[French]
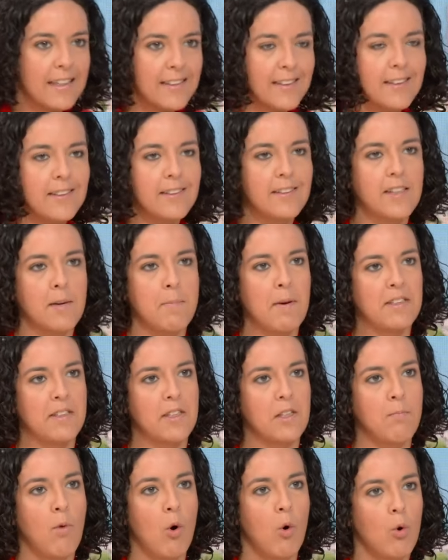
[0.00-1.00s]

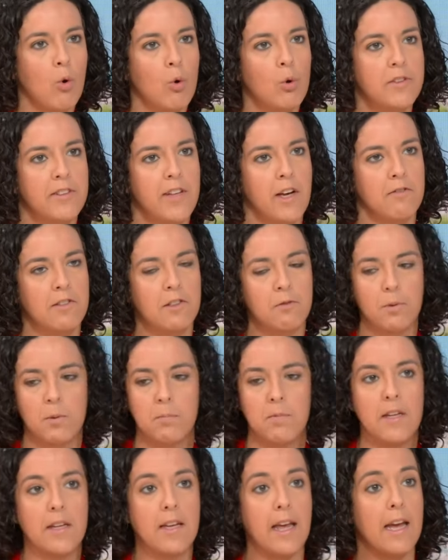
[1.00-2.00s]
systématiquement aux services
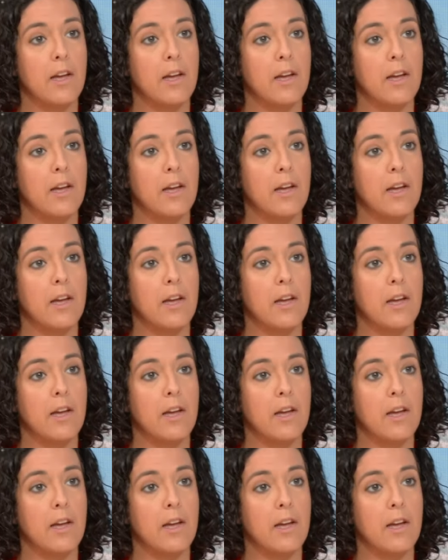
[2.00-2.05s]
publics.